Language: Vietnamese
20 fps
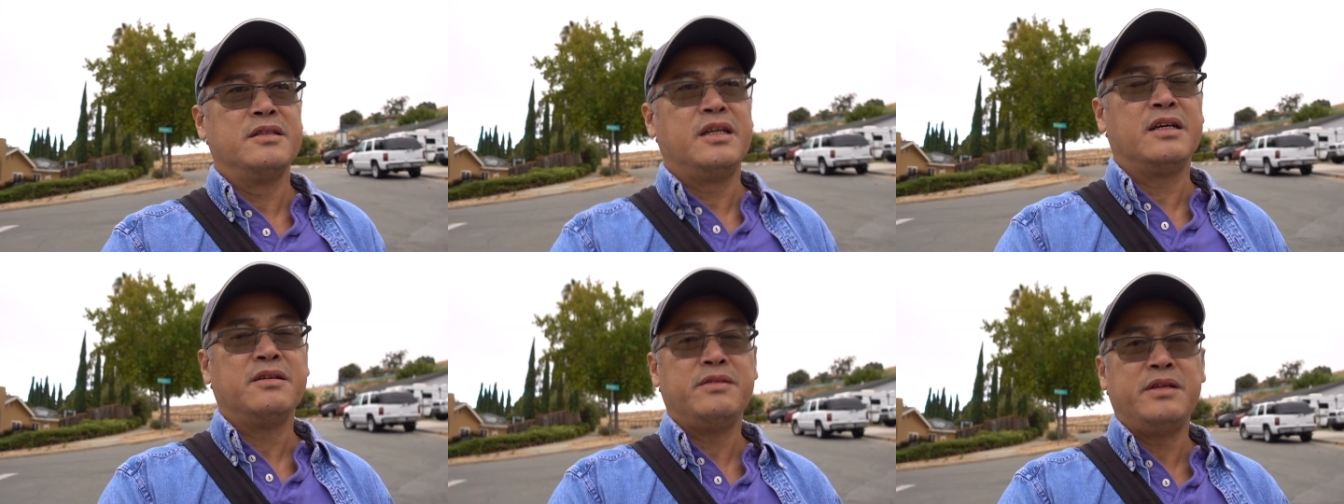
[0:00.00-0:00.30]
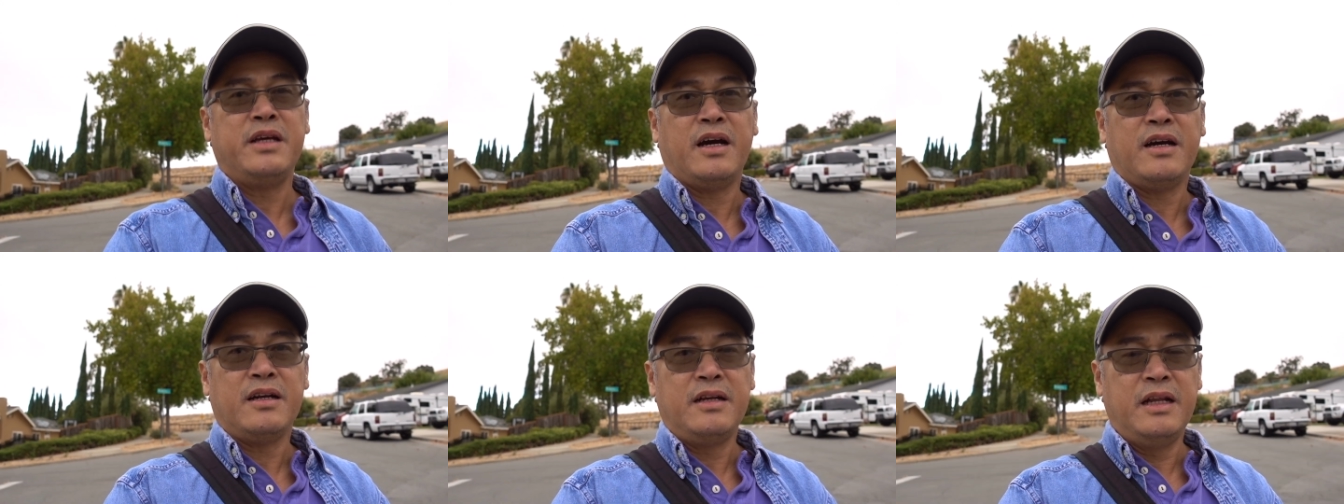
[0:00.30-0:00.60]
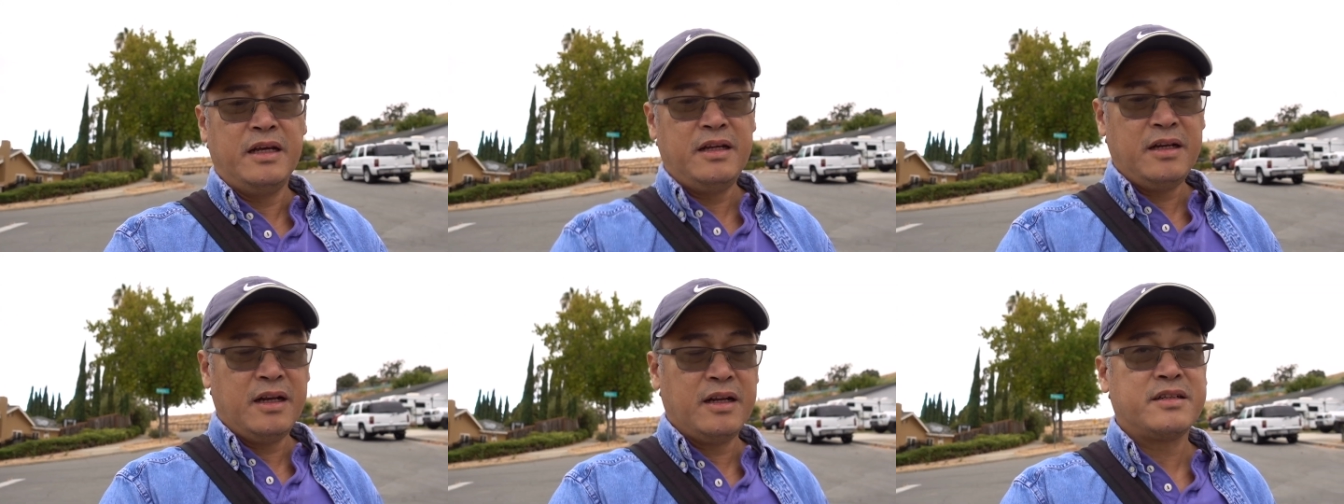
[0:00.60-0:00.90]
nhiên bây giờ
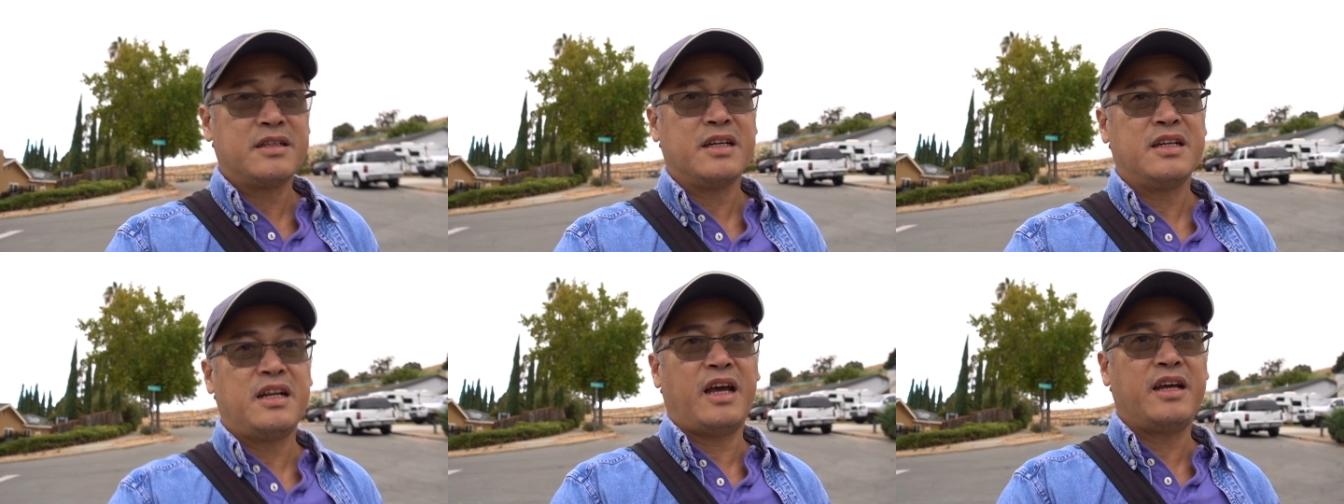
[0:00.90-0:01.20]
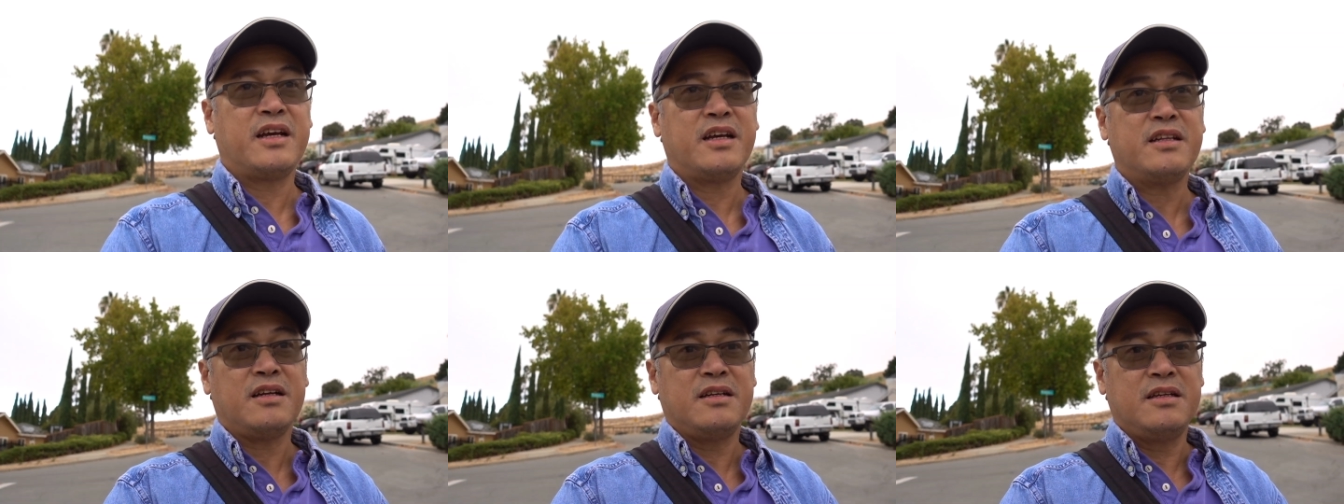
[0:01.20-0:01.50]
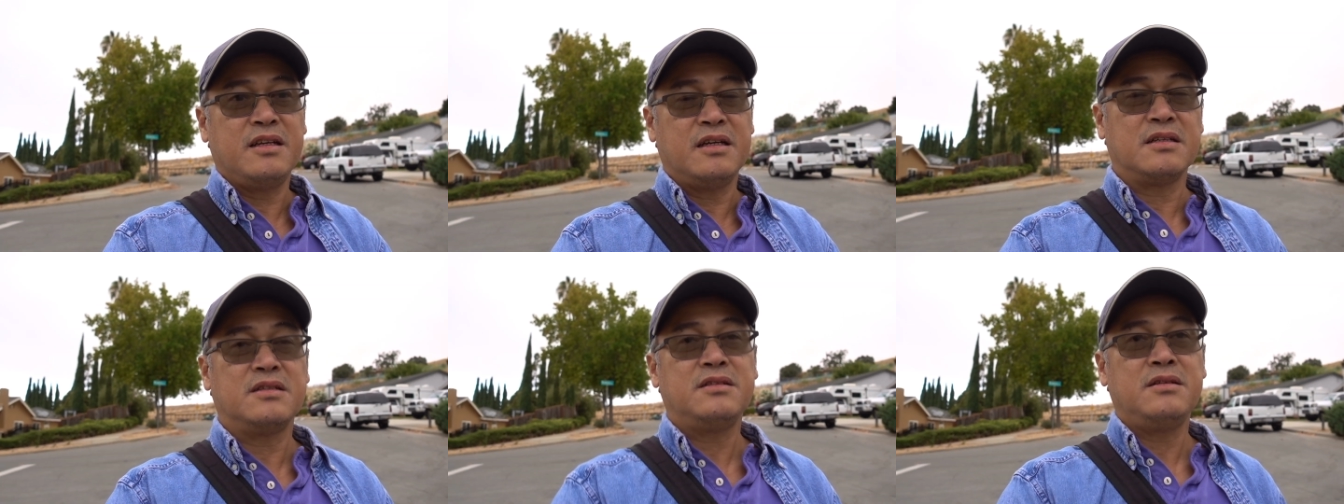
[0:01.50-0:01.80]
đi lên tới đây cái tự
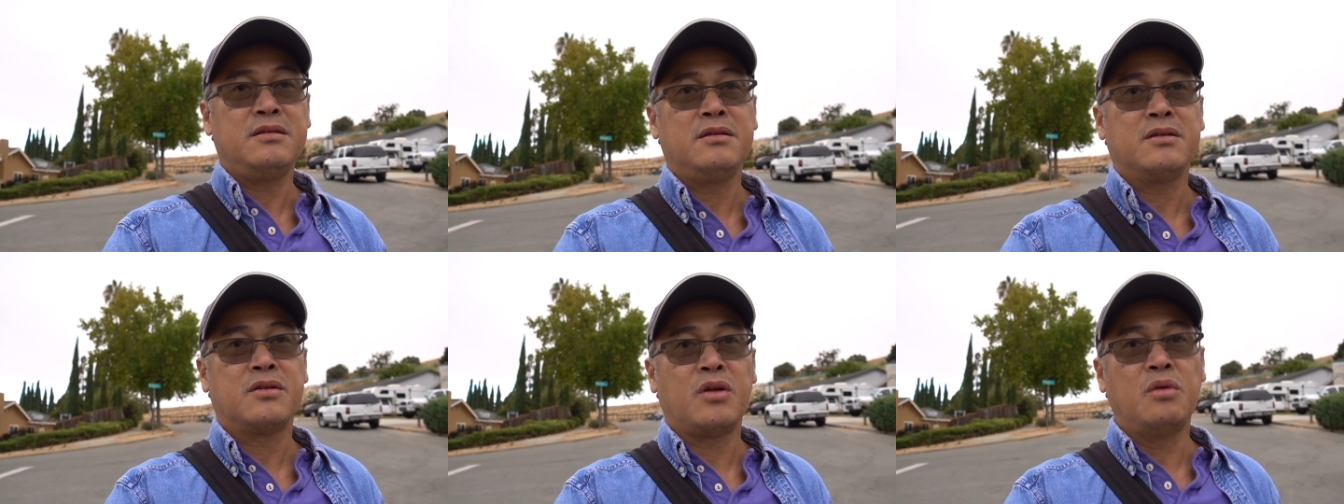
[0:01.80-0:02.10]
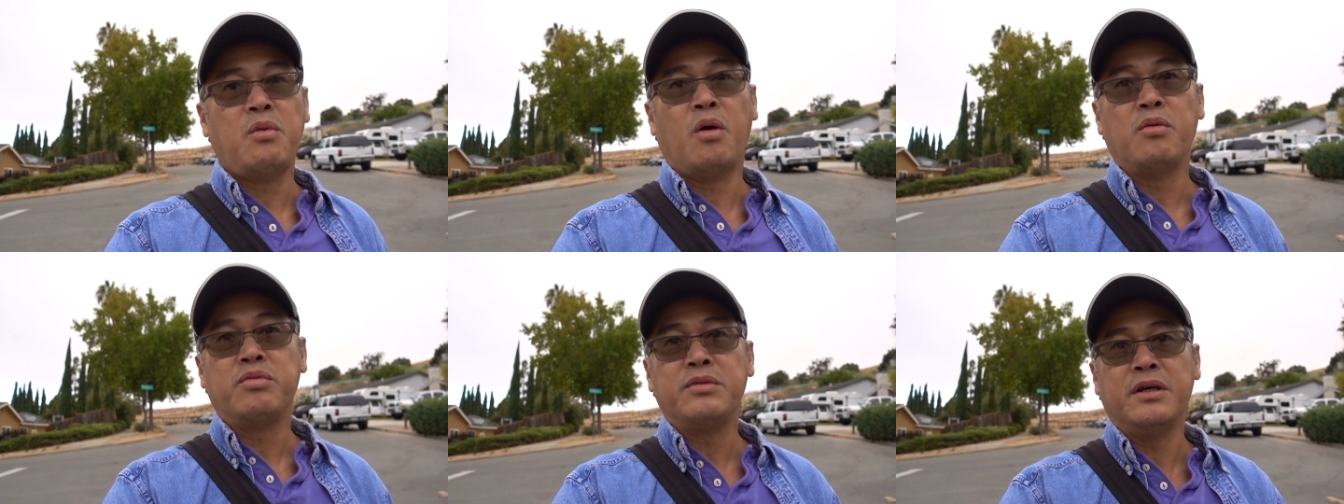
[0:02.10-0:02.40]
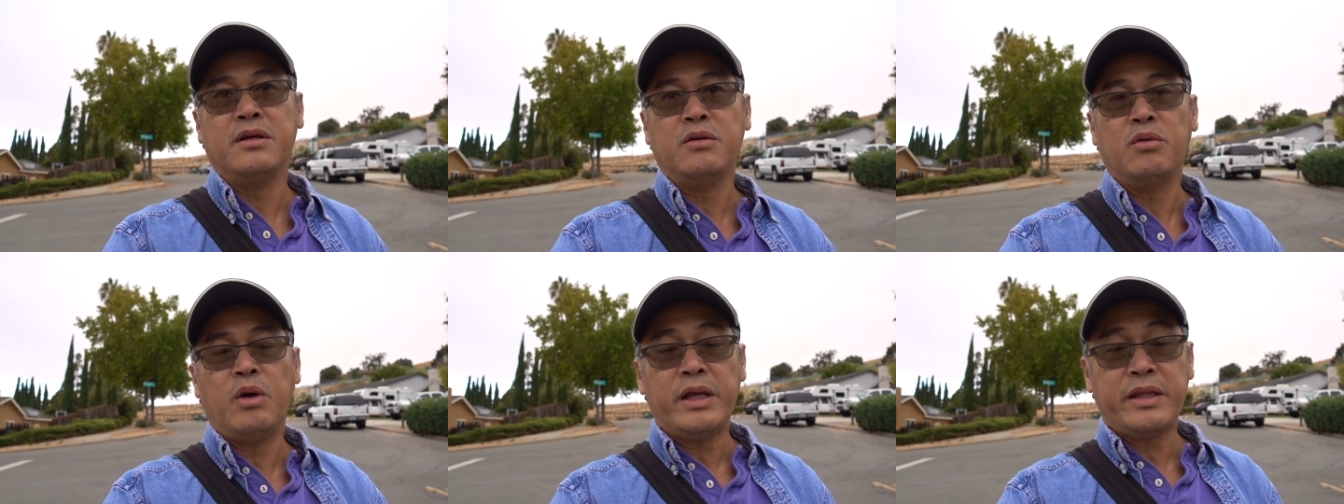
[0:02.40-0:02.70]
nhiên đói bụng
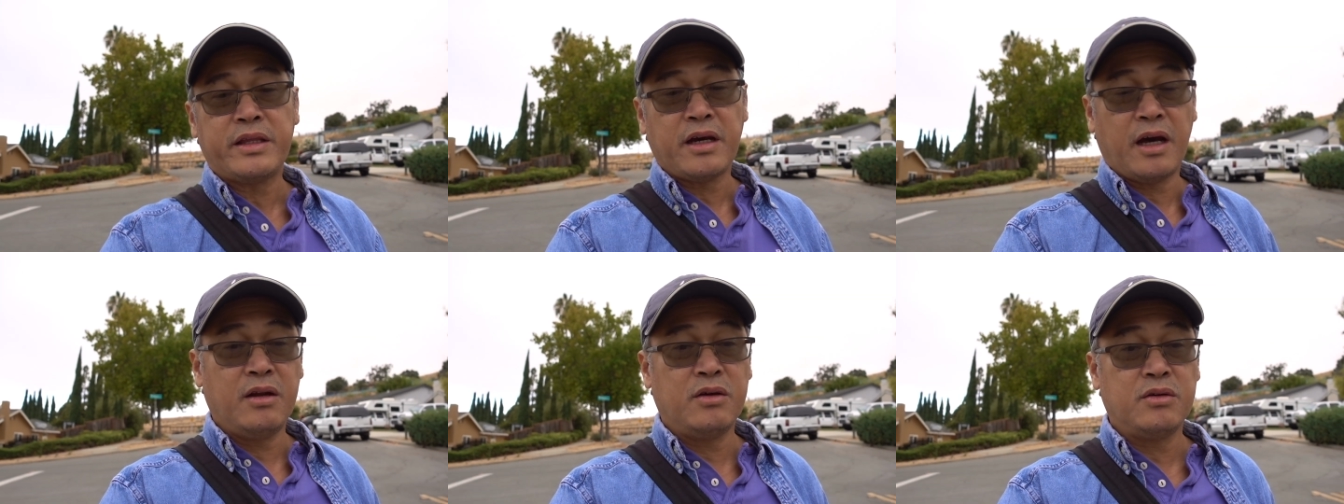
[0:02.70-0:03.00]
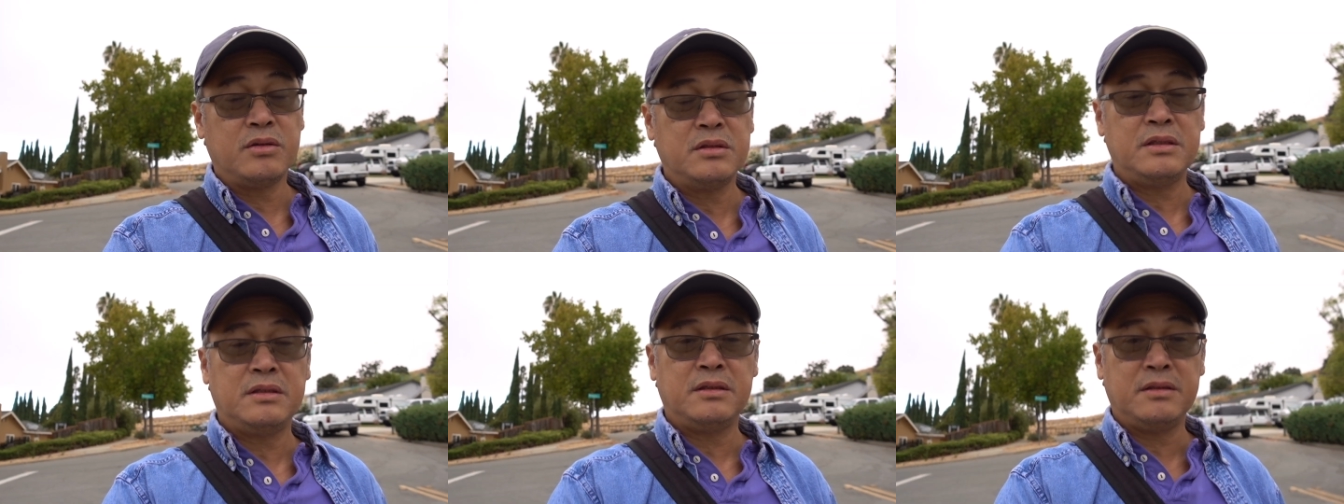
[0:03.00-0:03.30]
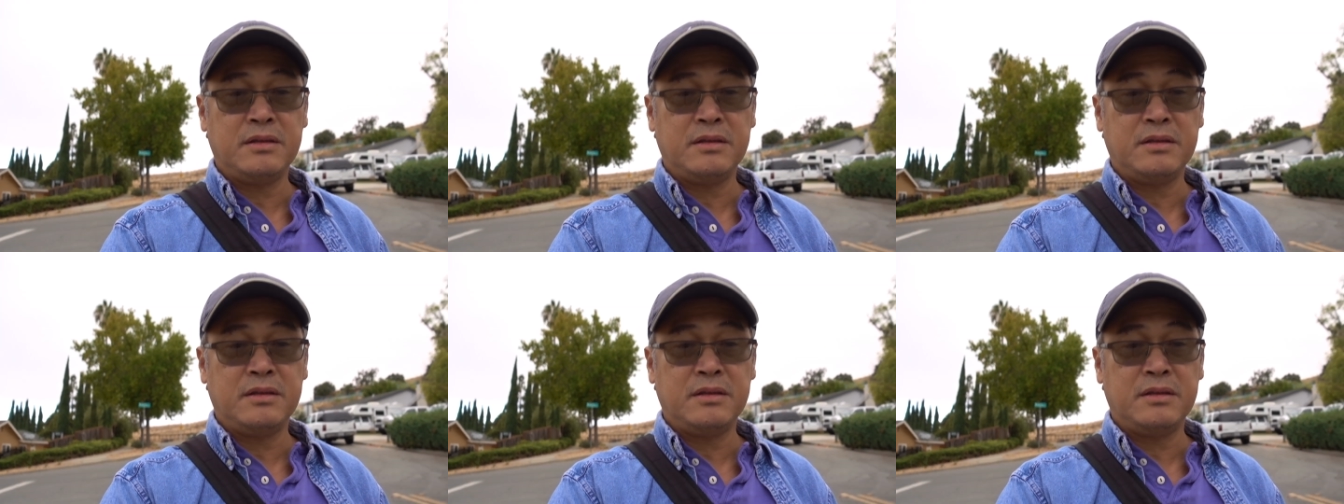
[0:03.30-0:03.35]
dữ quá trời luôn.